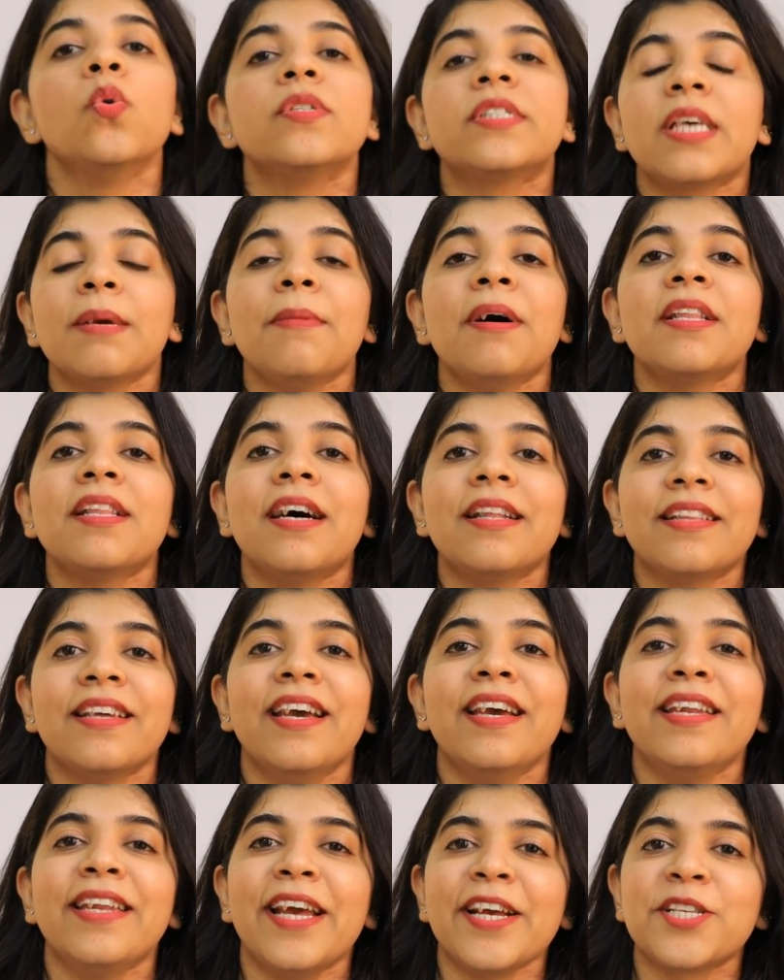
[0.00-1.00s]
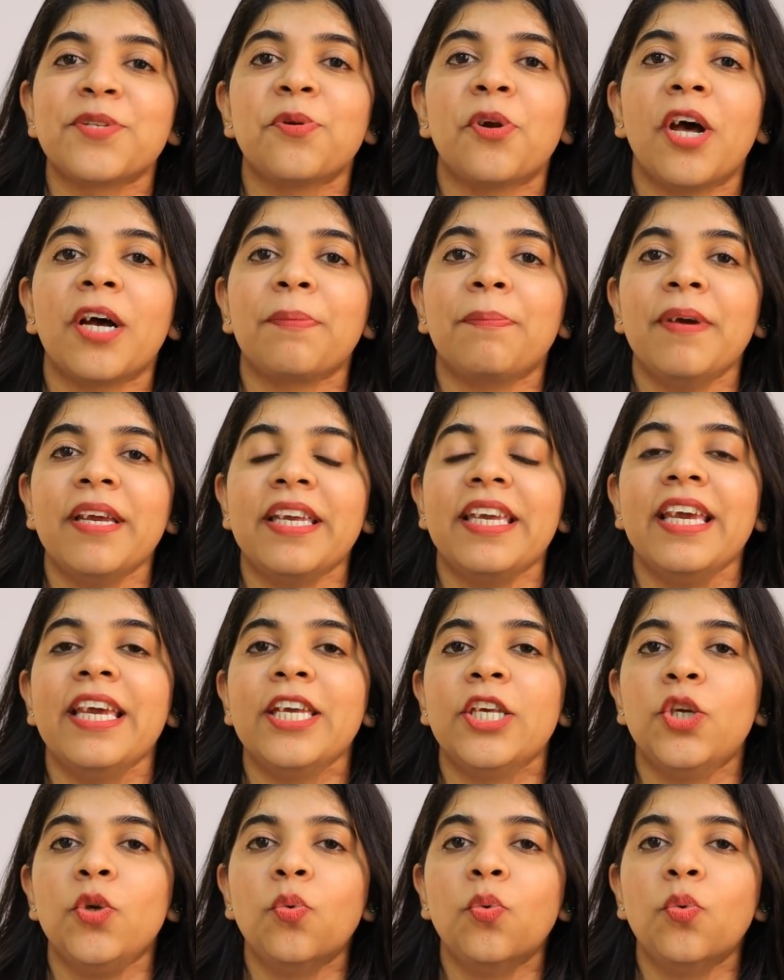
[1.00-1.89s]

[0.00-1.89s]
उसके बाद आते हैं नेक्स्ट प्रोडक्ट प्रोडक्ट पे ये